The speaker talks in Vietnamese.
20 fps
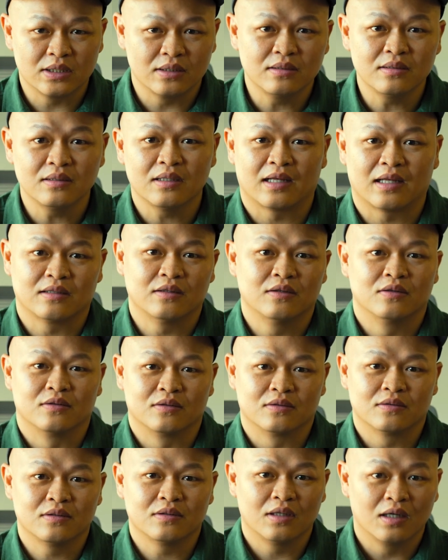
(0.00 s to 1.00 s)
chính ảnh
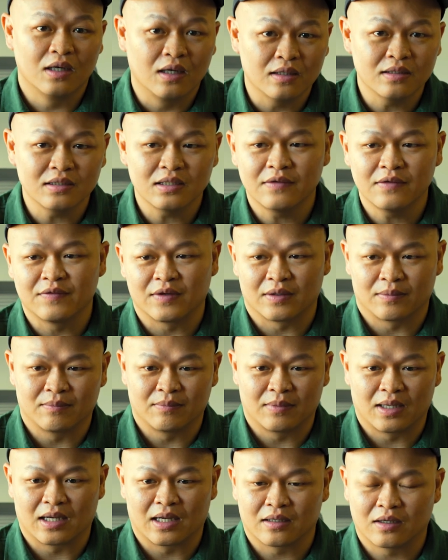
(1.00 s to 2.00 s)
hưởng đến cái việc
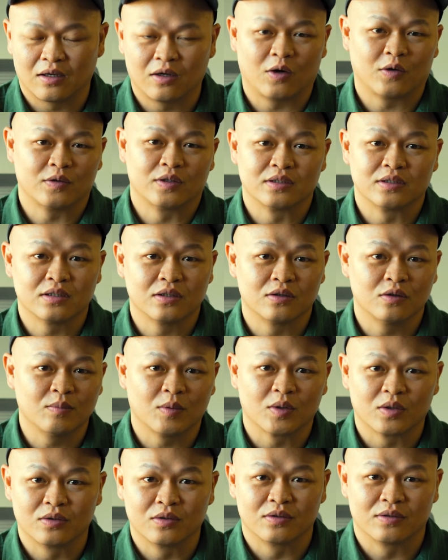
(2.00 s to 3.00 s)
mà cơ hội định cư của
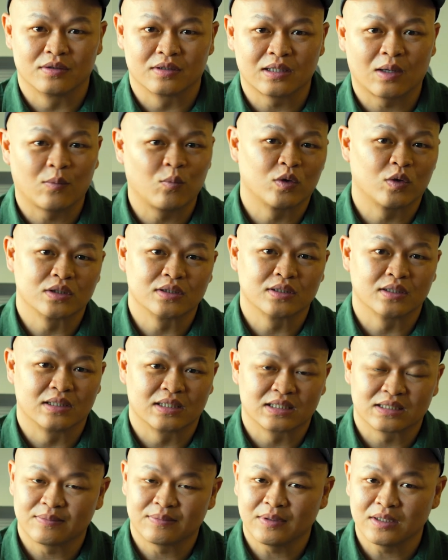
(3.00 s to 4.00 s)
mọi người thông qua chương trình
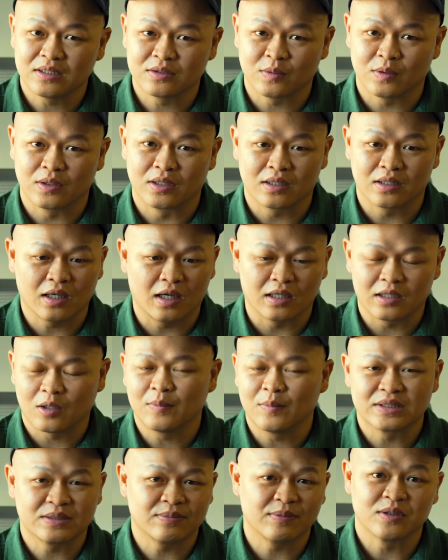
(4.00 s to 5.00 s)
Explanatory cái hệ
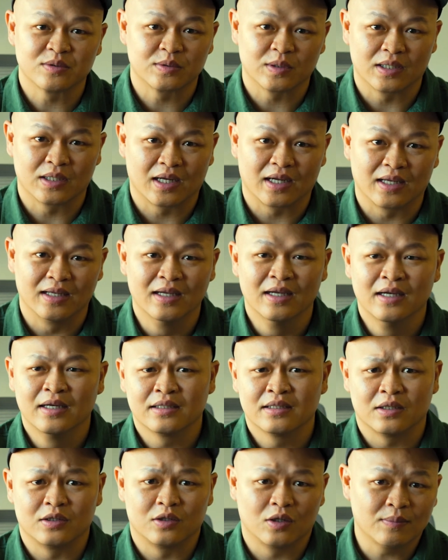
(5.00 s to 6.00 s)
thống Explanatory này
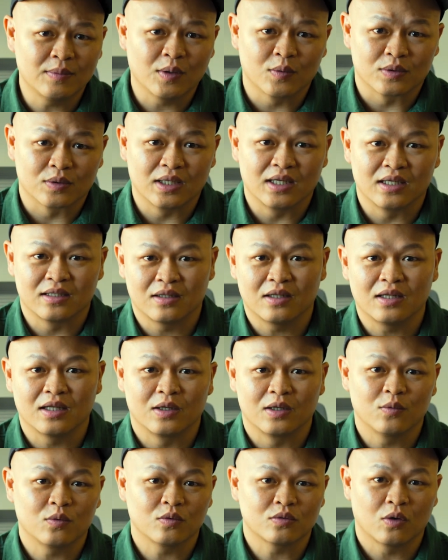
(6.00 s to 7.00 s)
thì nhóm đầu tiên đó là
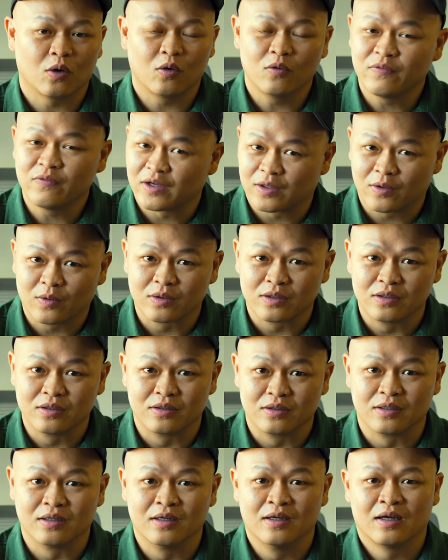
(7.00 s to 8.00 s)
yếu tố về con
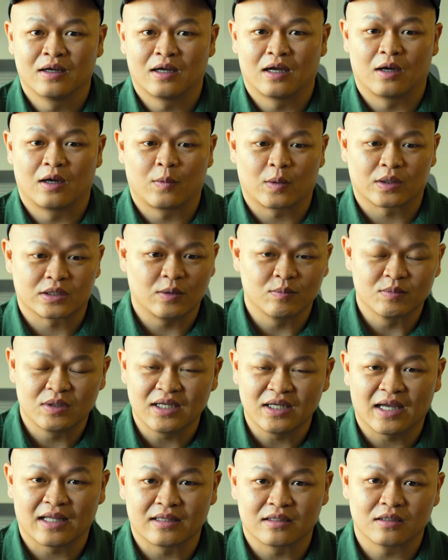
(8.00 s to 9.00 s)
người à, hoặc trong
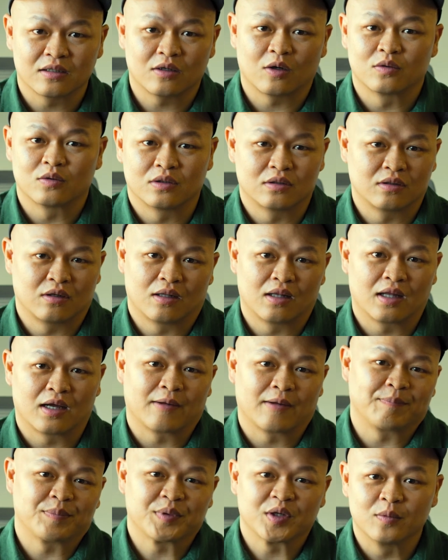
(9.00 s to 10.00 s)
tiếng Anh còn được gọi
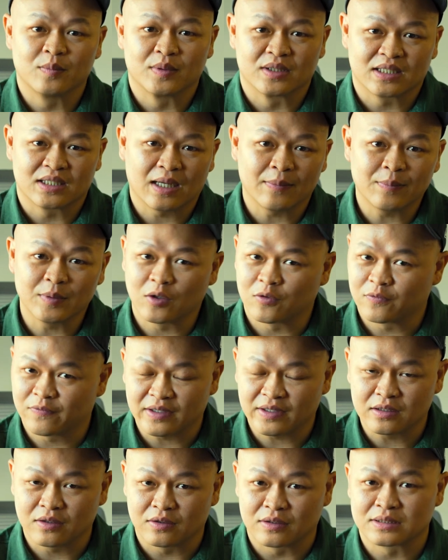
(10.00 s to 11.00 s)
là Human Capital
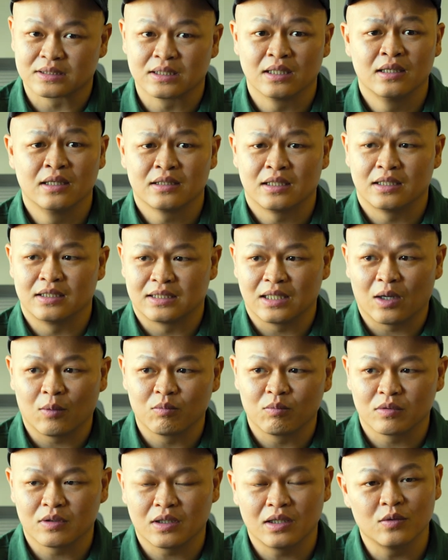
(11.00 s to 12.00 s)
Factors thì
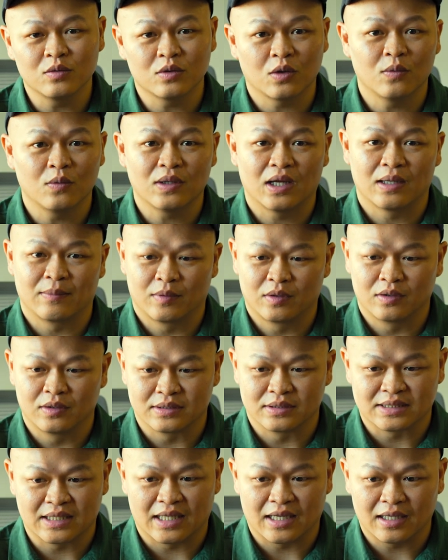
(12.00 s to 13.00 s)
trong cái yếu tố này mọi
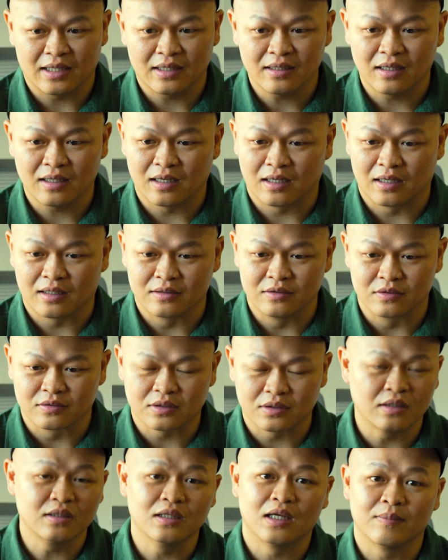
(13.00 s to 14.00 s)
người sẽ à,
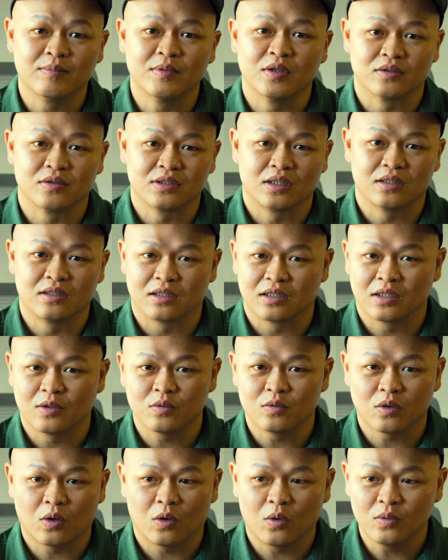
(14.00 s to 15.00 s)
được tính điểm dựa trên những
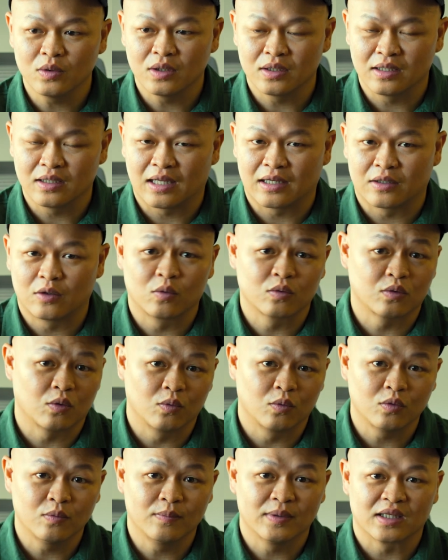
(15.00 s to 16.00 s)
yếu tố như là độ
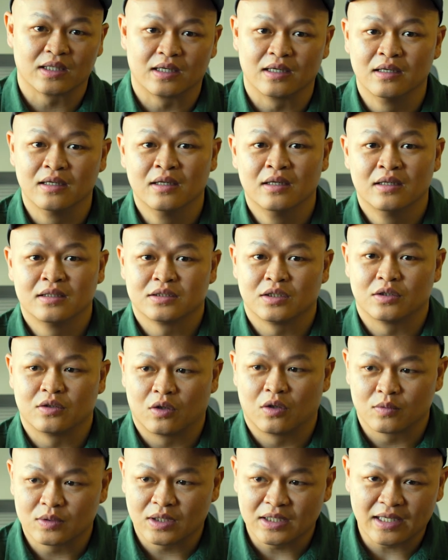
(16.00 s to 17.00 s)
tuổi của mình nè trình
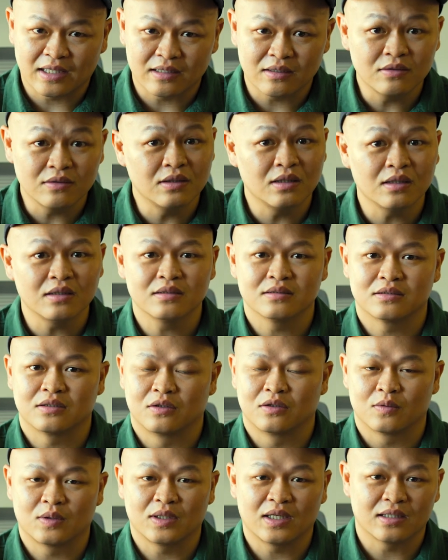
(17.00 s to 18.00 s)
độ tiếng Anh thứ nhất
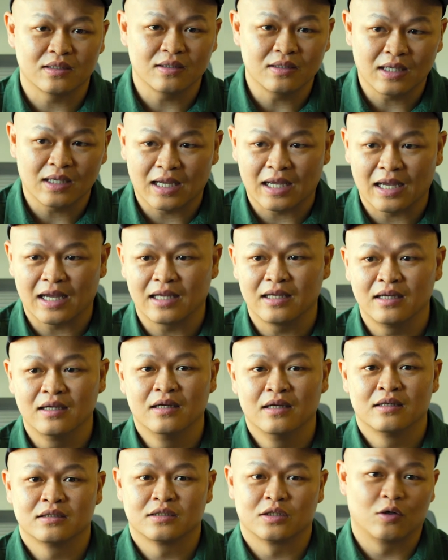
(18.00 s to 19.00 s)
trình độ tiếng Anh thứ hai
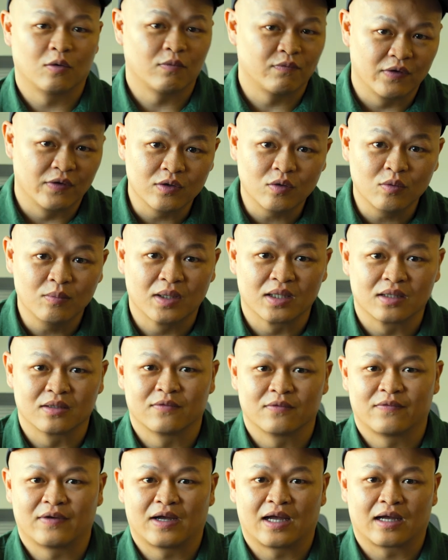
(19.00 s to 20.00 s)
trình độ vững của
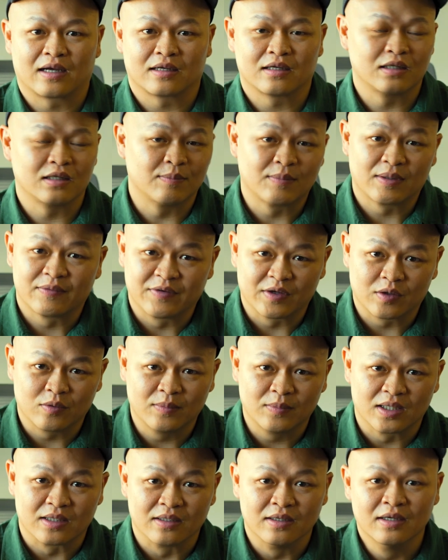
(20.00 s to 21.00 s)
mình và kinh nghiệm làm việc của
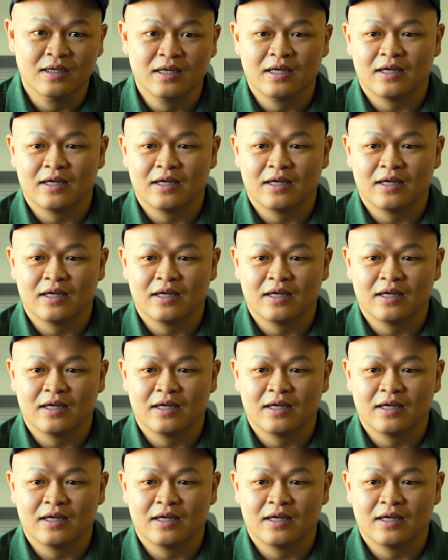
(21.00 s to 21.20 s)
mình